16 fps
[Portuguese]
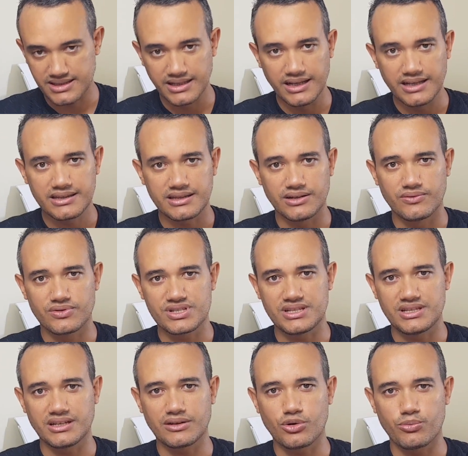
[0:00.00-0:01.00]
então
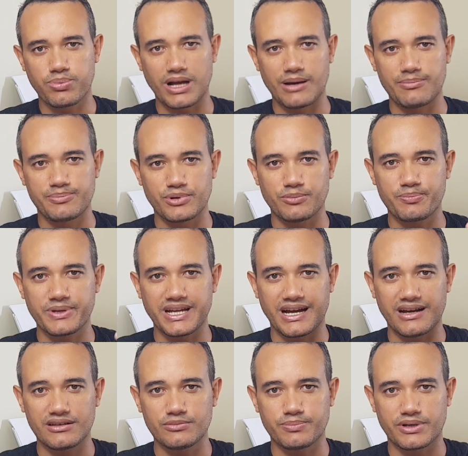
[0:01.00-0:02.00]
você tem que comprar
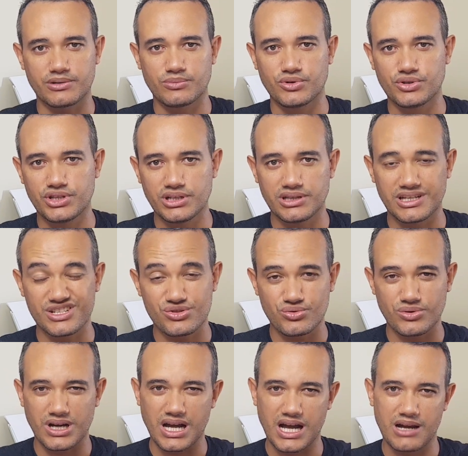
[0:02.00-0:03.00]
apropriado para o modelo da
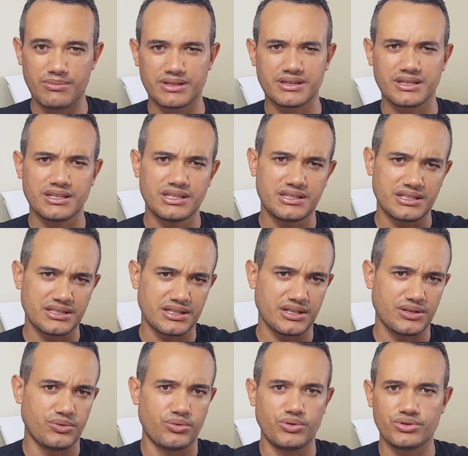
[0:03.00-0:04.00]
sua arma, tem de
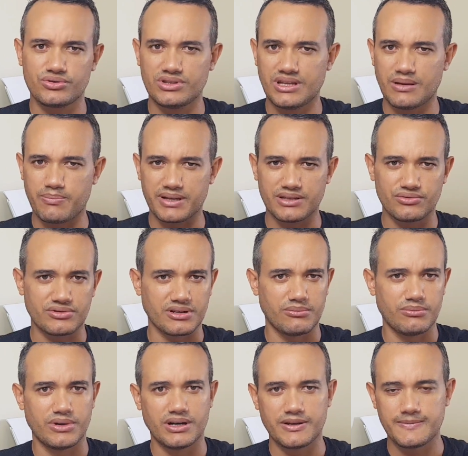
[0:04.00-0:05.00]
38, dependendo do
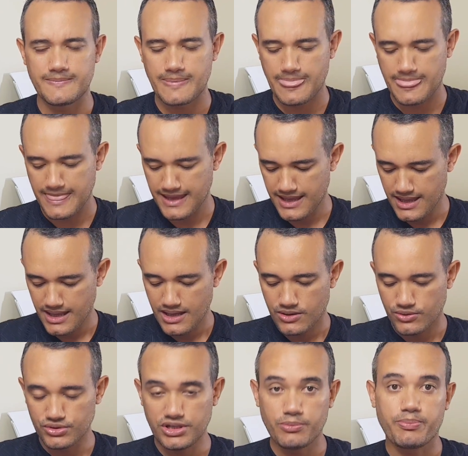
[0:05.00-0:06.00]
tamanho.
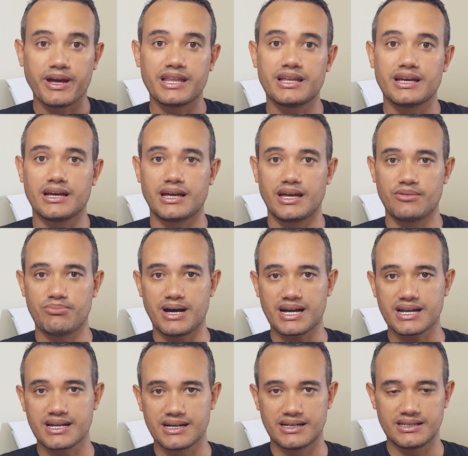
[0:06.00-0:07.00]
O de perna é
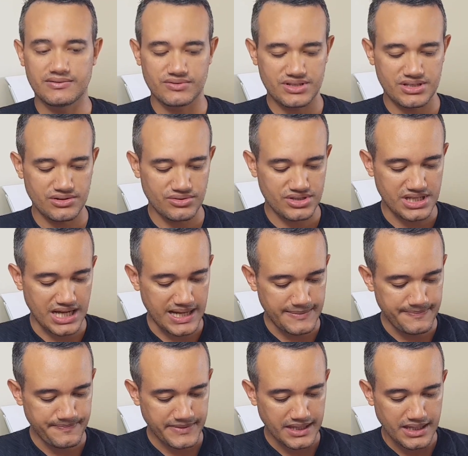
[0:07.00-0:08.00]
bacana você
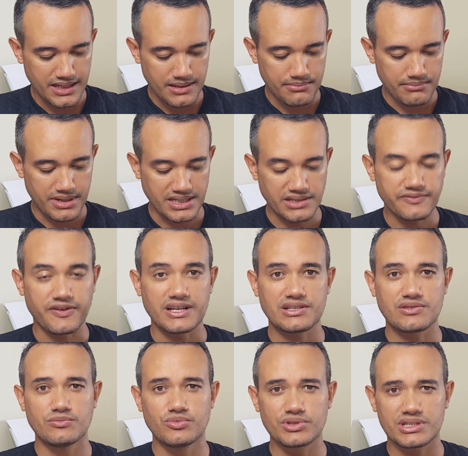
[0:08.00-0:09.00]
usar, mas eu
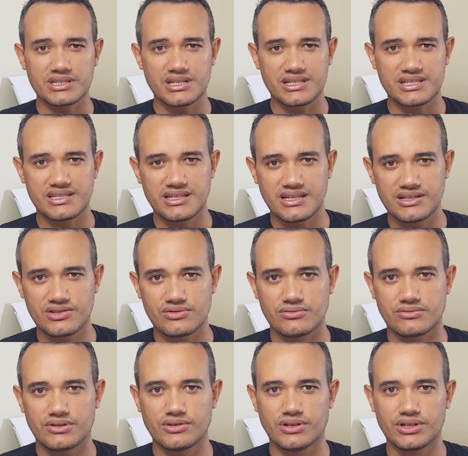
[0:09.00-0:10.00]
faço muito
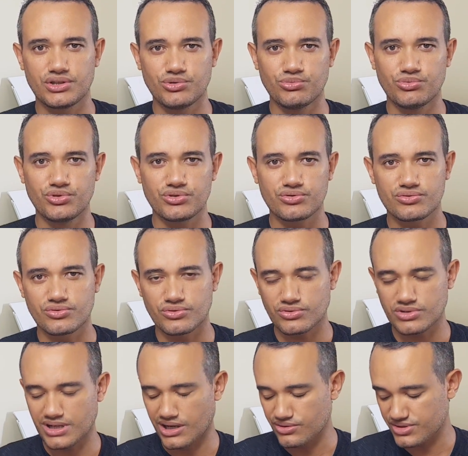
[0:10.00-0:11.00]
exercício e eu ando muito
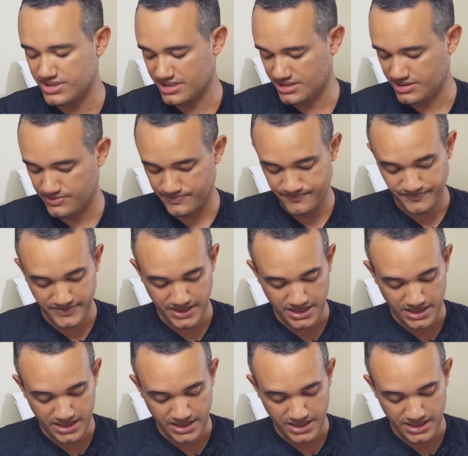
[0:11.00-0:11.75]
com calção.